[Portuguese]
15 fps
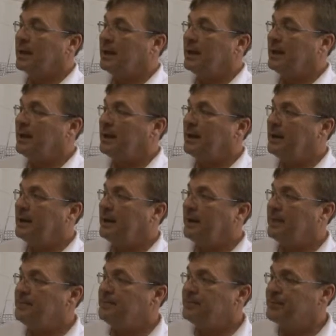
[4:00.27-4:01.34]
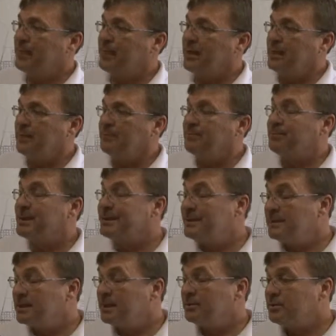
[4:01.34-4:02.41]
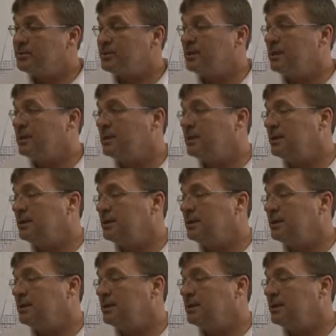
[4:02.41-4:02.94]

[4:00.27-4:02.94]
é, é, é precisamos de,